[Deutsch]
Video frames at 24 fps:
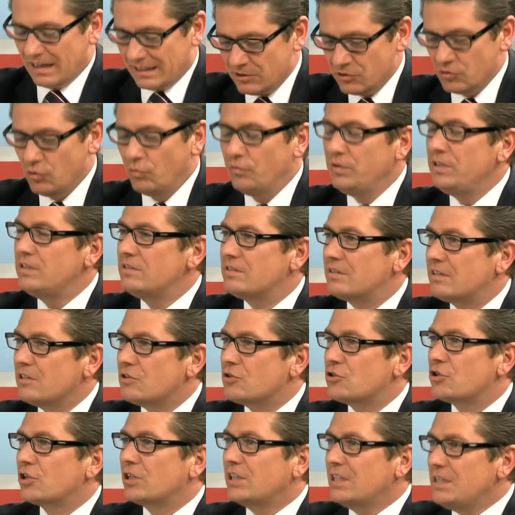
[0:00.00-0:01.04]
also so wie es
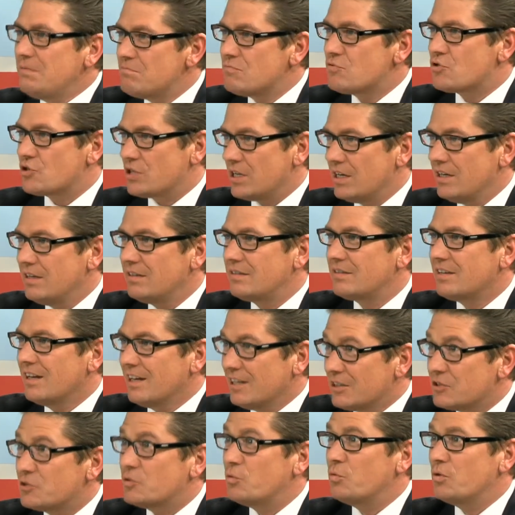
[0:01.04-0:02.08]
geschrieben steht,
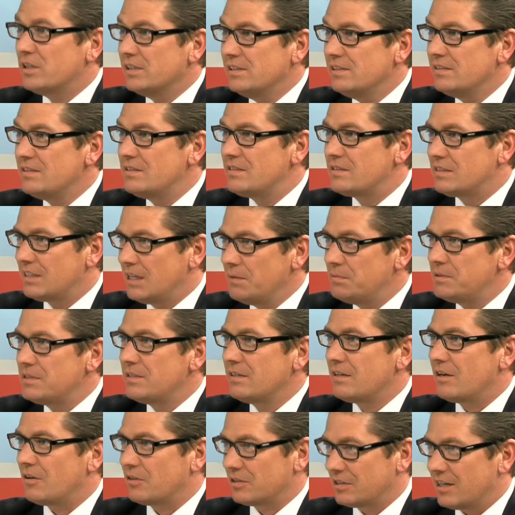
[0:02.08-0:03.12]
so gilt es, Gibt es
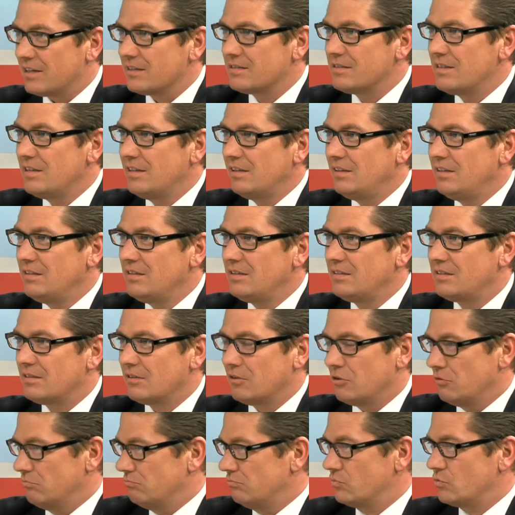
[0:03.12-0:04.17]
denn auch tatsächlich
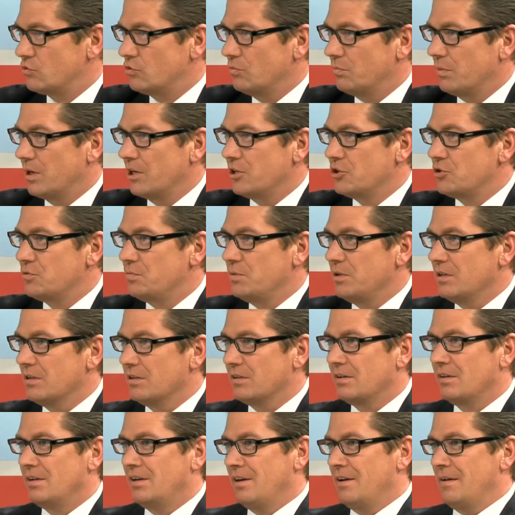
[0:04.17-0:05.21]
ähm, zum Beispiel
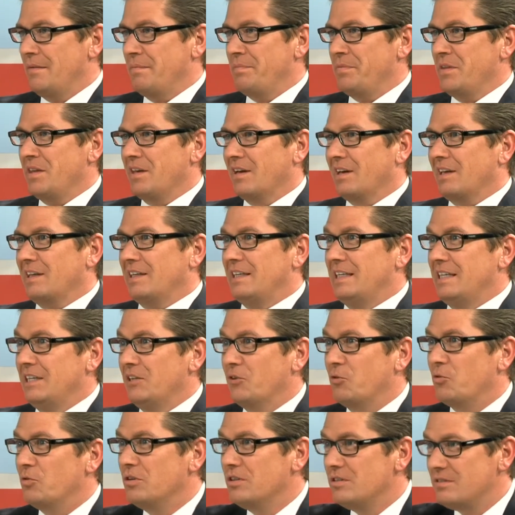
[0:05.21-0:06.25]

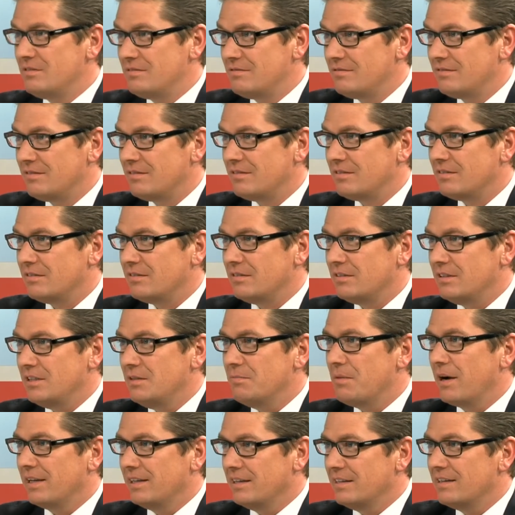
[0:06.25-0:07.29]
Regierungen, die
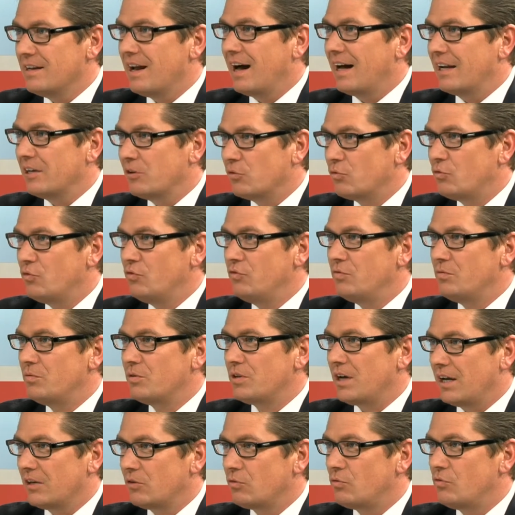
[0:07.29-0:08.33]
bei Ihnen anrufen
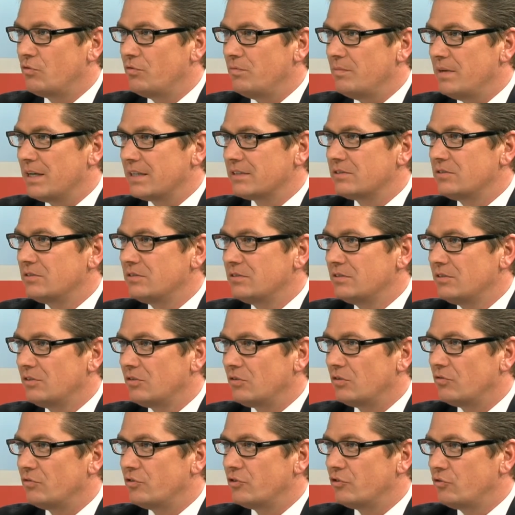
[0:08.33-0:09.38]
oder anrufen lassen
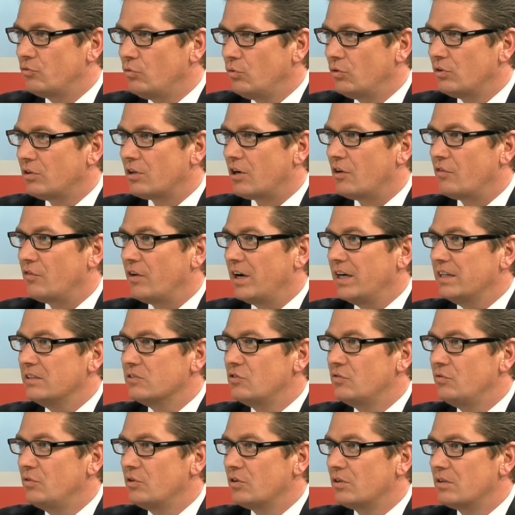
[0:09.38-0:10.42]
und versuchen darauf
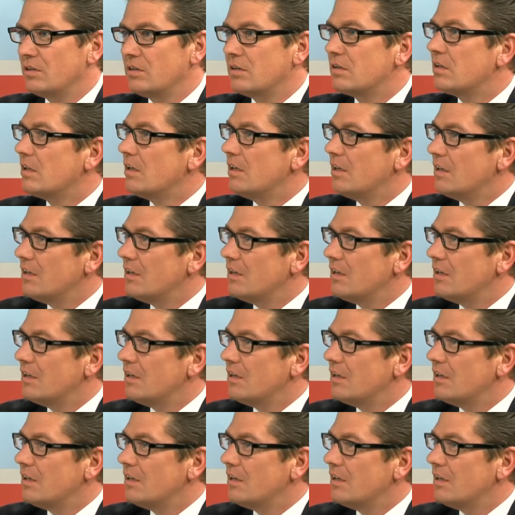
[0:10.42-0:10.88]
einzuwirken,